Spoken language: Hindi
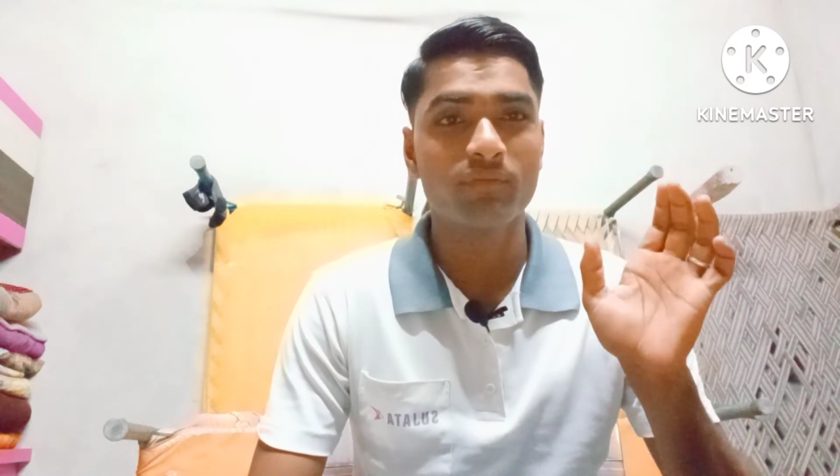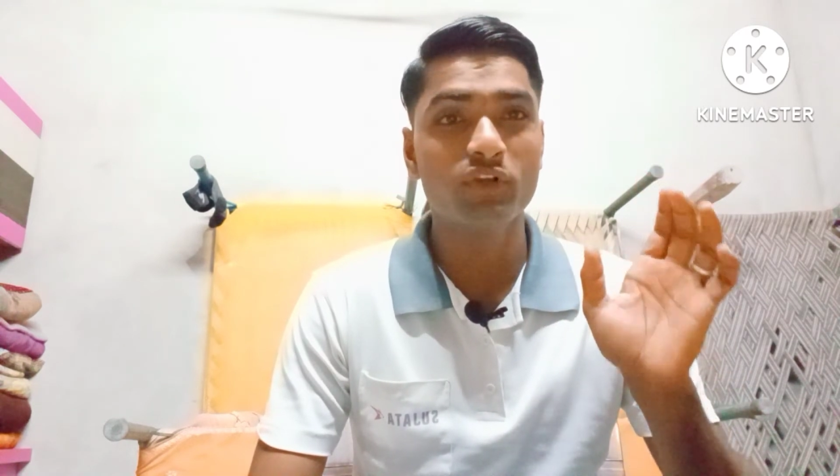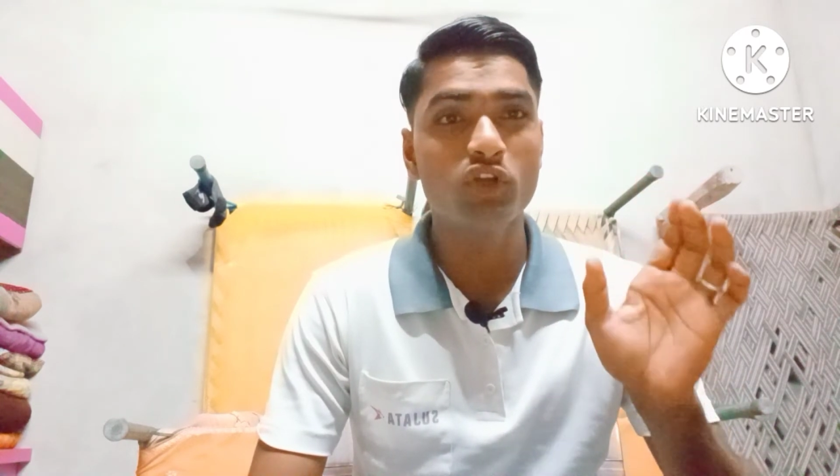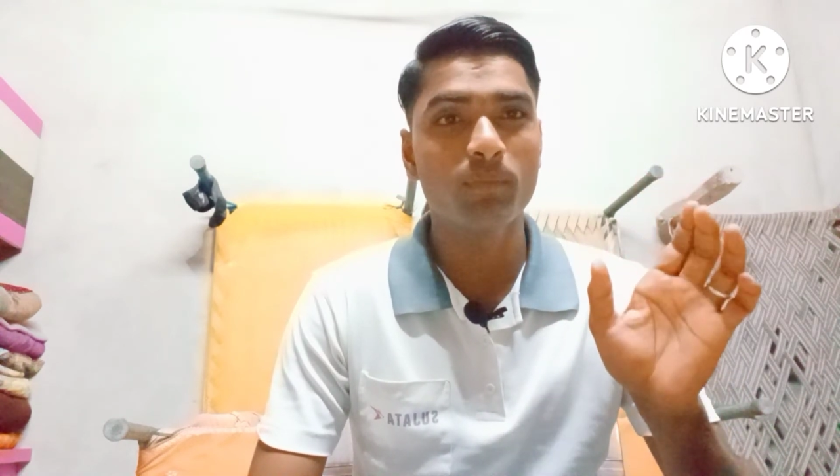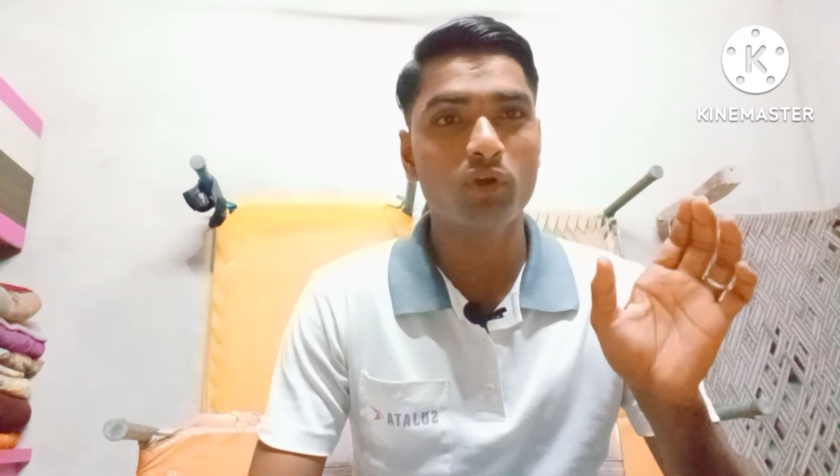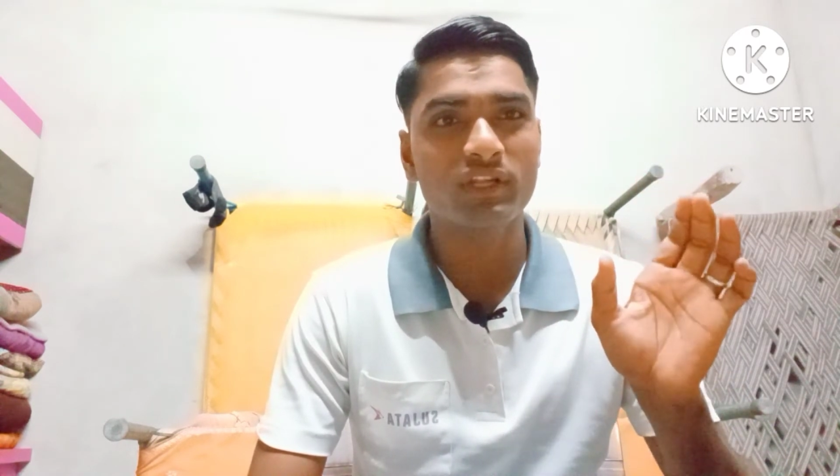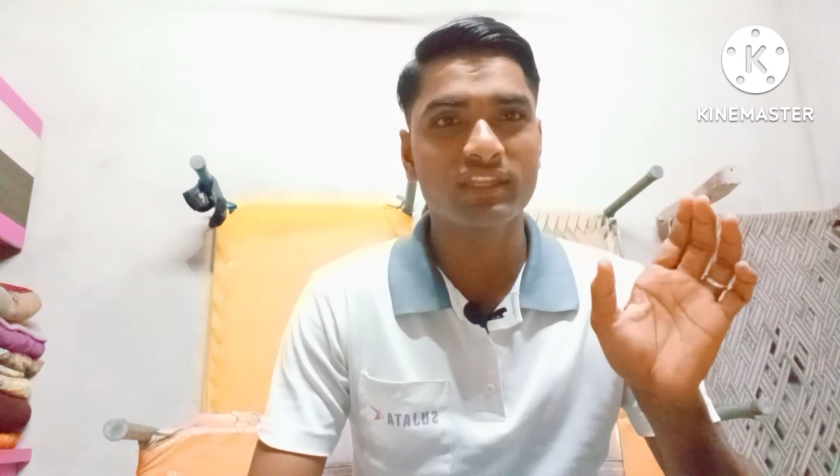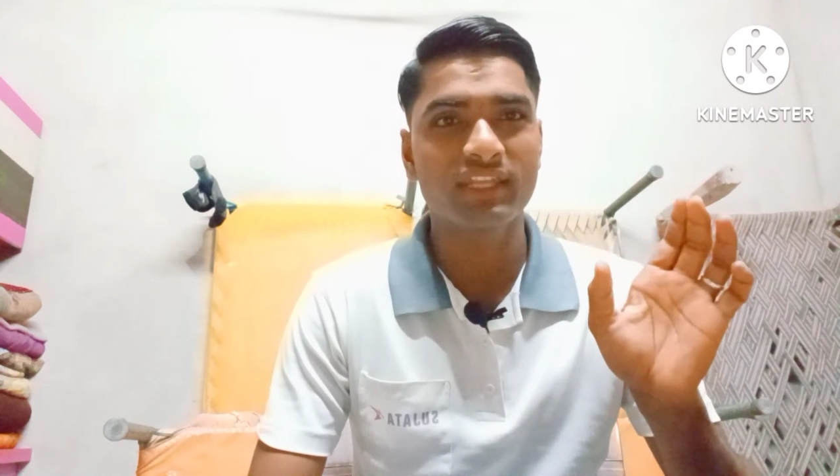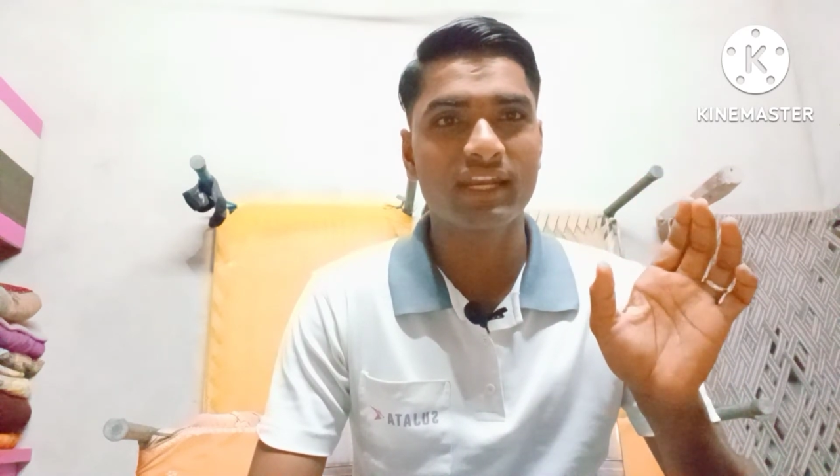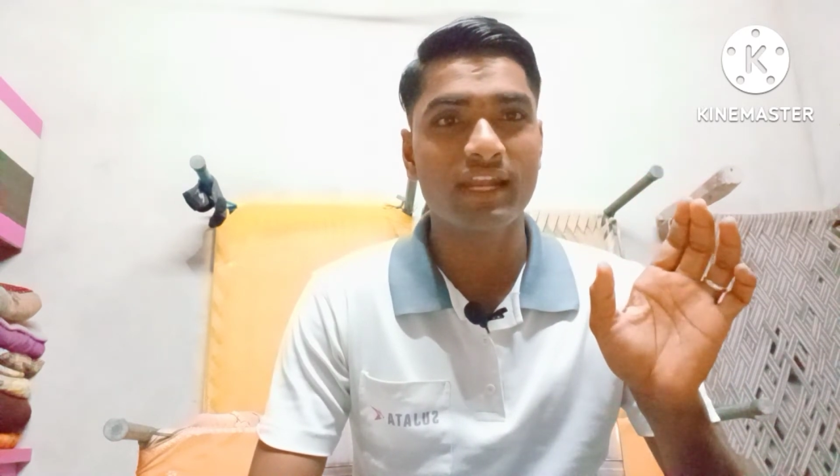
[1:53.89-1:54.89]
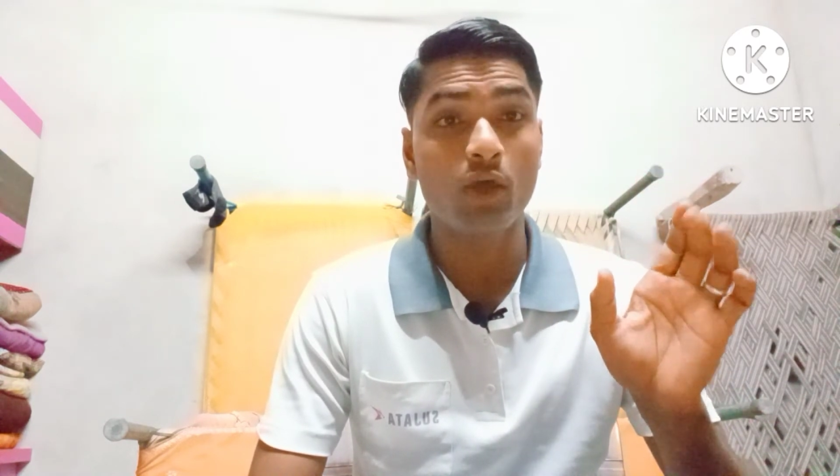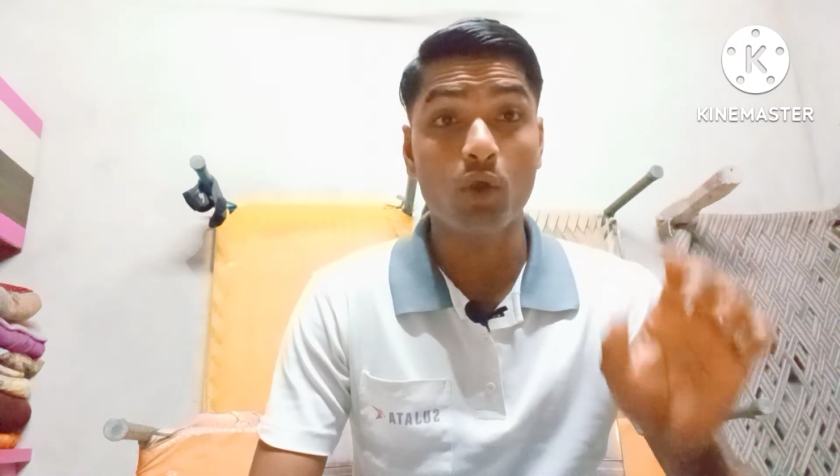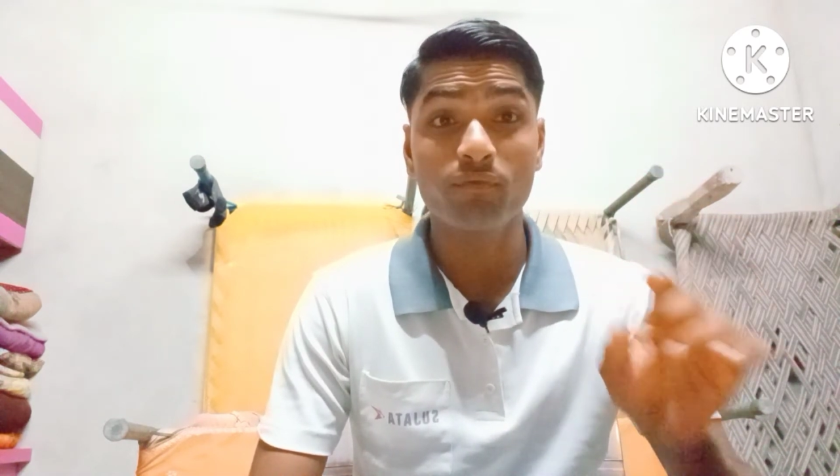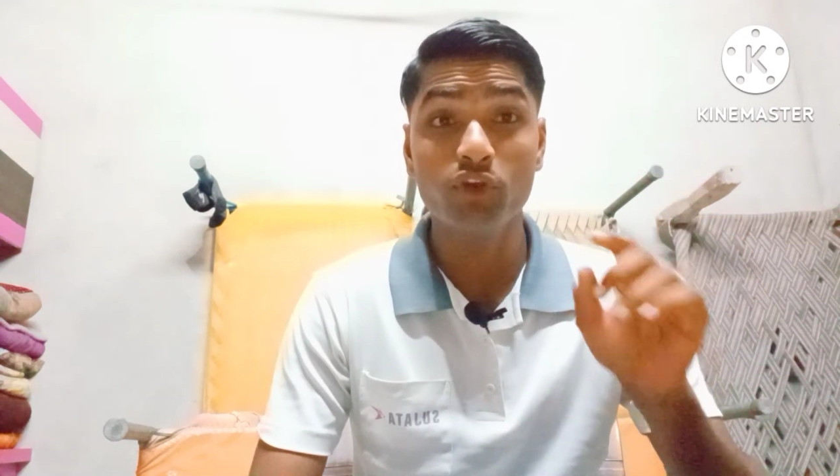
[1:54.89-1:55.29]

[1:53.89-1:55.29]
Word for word: वीडियो अपलोड करते रहना है और